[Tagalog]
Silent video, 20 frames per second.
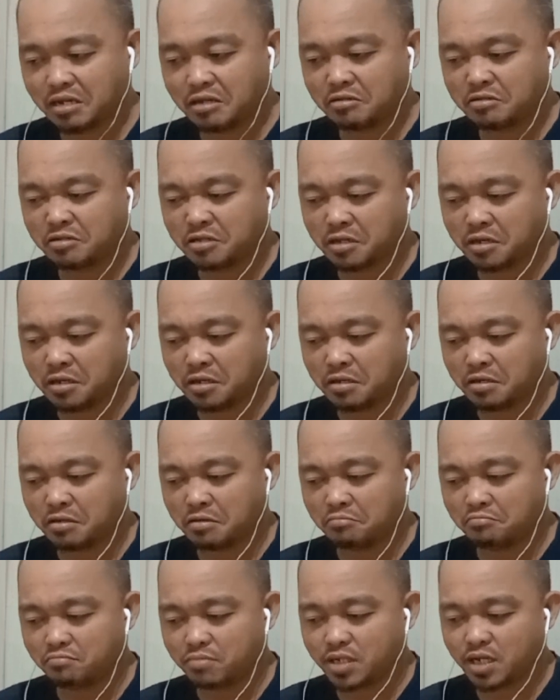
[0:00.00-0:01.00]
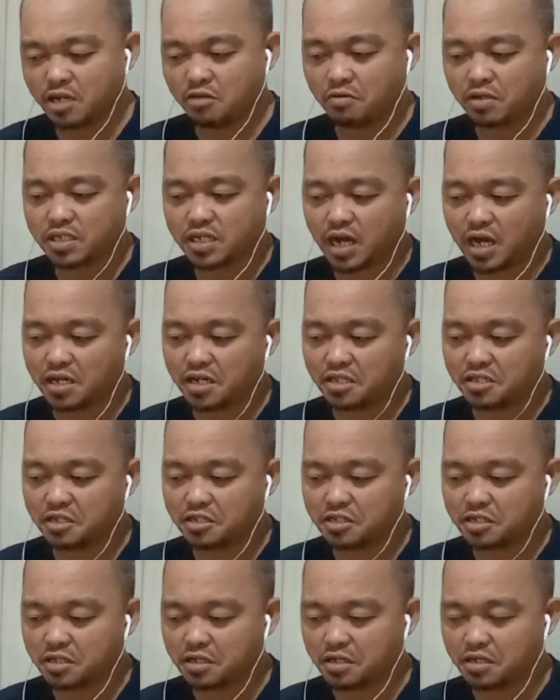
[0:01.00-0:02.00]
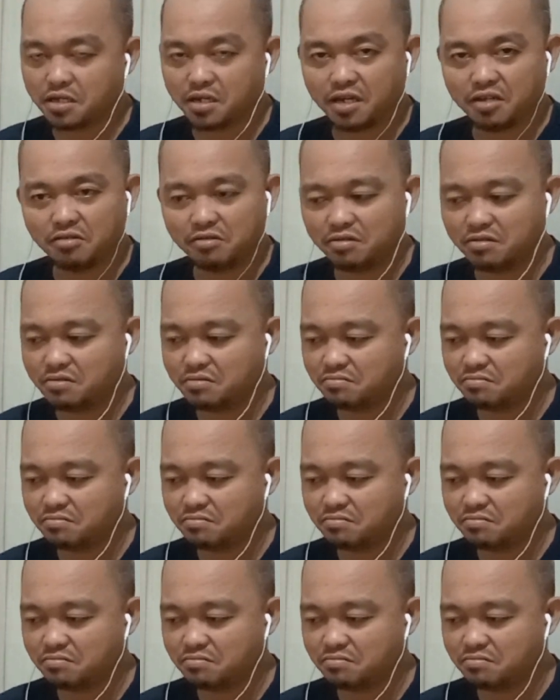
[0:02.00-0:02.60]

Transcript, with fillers: Galing ni kaliwat kanan din si, ano